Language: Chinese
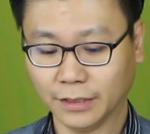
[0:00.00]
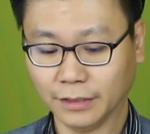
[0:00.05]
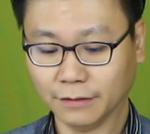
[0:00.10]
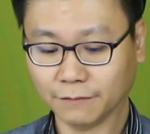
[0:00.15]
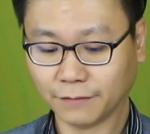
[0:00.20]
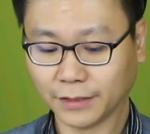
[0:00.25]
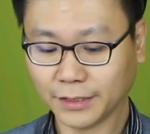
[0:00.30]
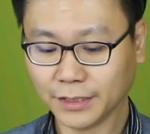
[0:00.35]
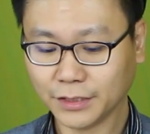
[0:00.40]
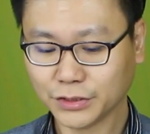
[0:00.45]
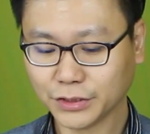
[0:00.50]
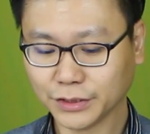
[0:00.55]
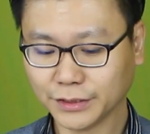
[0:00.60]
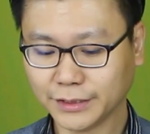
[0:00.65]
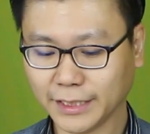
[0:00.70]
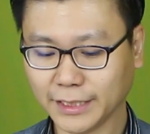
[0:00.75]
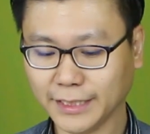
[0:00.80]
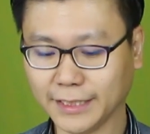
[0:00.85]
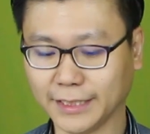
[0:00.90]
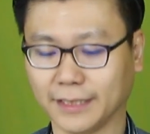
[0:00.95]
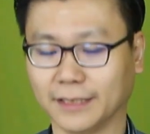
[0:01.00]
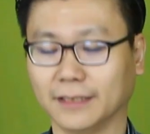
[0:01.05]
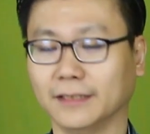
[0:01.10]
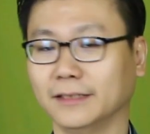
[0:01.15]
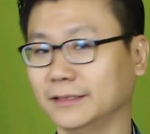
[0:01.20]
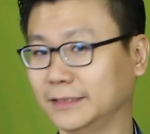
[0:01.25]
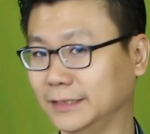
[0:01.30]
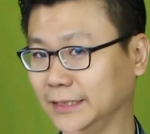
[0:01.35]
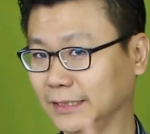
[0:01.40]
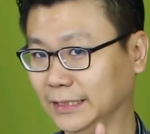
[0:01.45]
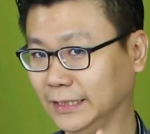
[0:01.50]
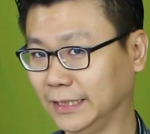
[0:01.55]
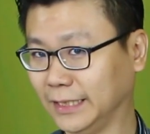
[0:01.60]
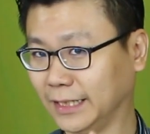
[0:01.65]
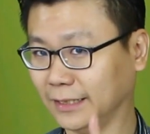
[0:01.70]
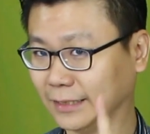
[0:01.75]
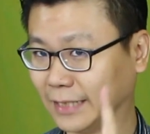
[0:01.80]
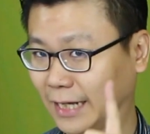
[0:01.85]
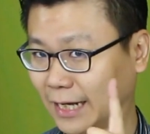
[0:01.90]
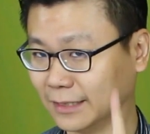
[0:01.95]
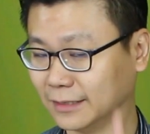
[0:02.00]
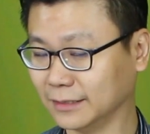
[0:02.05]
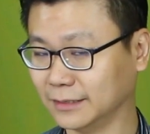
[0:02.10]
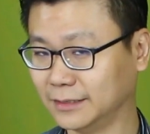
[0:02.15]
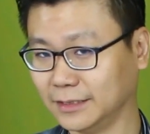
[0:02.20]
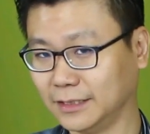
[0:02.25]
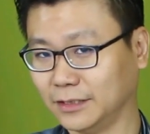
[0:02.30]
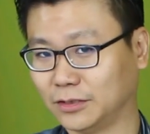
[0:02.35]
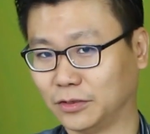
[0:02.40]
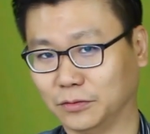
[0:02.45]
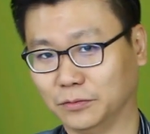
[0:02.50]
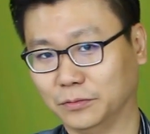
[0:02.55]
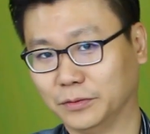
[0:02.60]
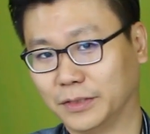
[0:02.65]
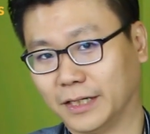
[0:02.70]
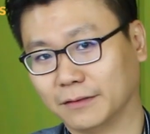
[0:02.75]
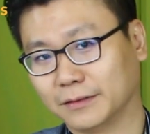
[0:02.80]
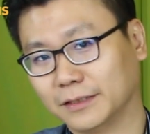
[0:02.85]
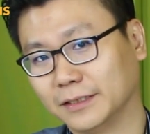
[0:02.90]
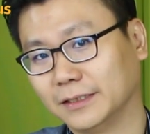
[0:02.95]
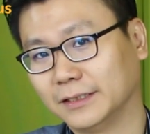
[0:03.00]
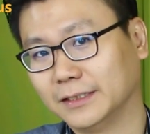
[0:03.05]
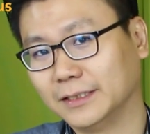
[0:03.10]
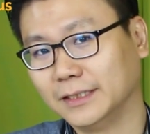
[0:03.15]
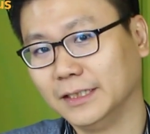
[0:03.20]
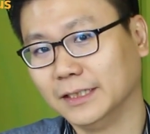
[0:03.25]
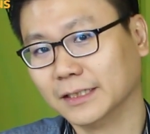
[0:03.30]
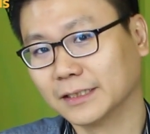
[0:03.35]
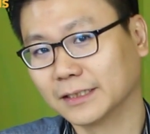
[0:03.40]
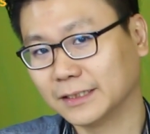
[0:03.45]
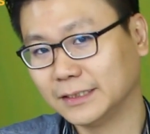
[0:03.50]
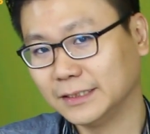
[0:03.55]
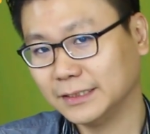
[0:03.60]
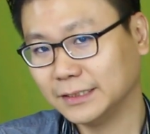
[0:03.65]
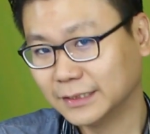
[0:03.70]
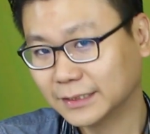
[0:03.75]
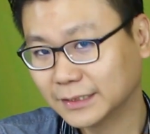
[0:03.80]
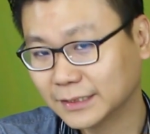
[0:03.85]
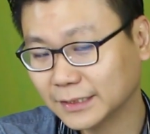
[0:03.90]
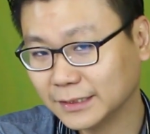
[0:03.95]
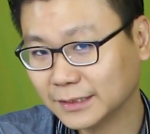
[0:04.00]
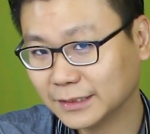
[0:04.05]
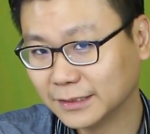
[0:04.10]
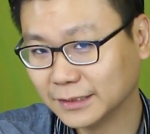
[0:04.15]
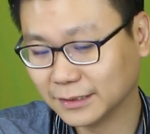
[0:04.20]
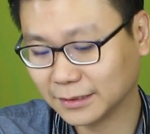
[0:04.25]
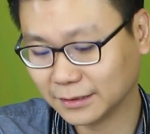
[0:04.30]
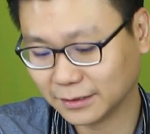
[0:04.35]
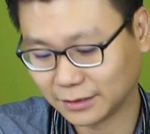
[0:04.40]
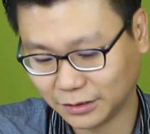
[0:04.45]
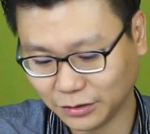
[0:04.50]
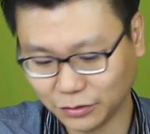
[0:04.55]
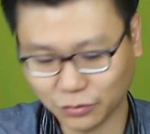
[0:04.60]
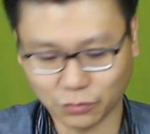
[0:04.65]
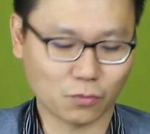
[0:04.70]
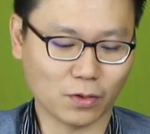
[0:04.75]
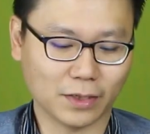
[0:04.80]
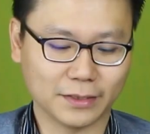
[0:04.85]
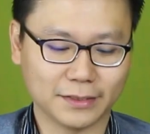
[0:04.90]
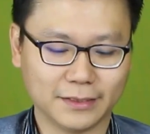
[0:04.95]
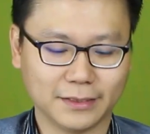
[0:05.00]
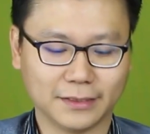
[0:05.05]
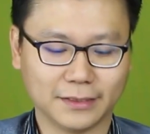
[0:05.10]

Financial Daily 今天他的这个头条呢，跟政治是有关系